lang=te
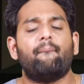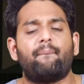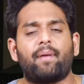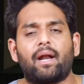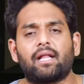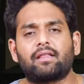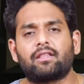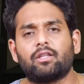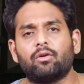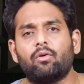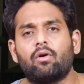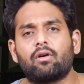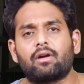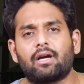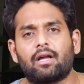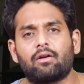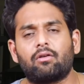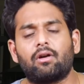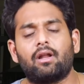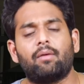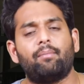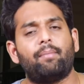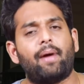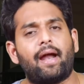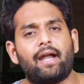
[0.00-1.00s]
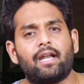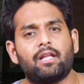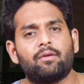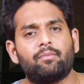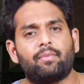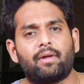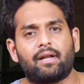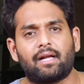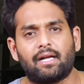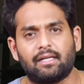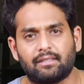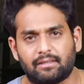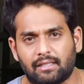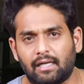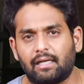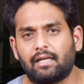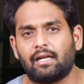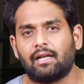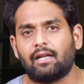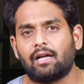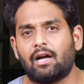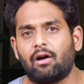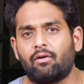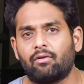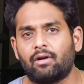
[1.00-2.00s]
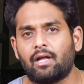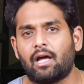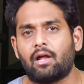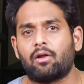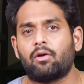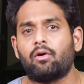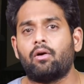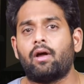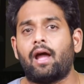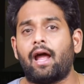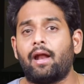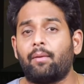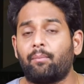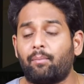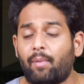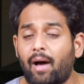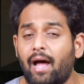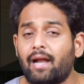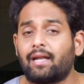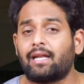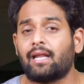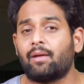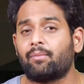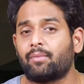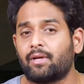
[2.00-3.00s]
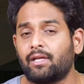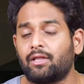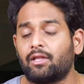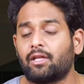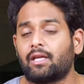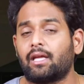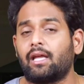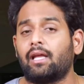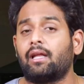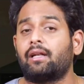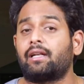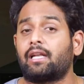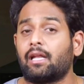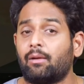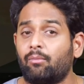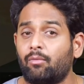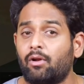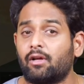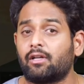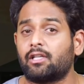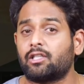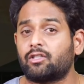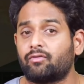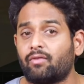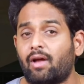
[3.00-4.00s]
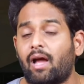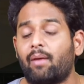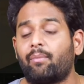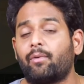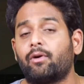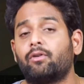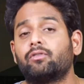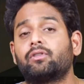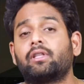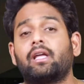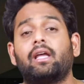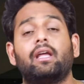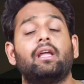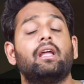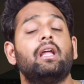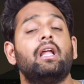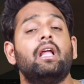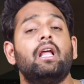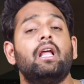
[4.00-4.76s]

ప్రతి ఒక్కరు కూడా బ్యాటింగ్ పరంగా సెటిల్గా ఉన్నారు అండ్ పార్ట్ టైం కిందకి టీంలోకి స్వాప్ అవుతే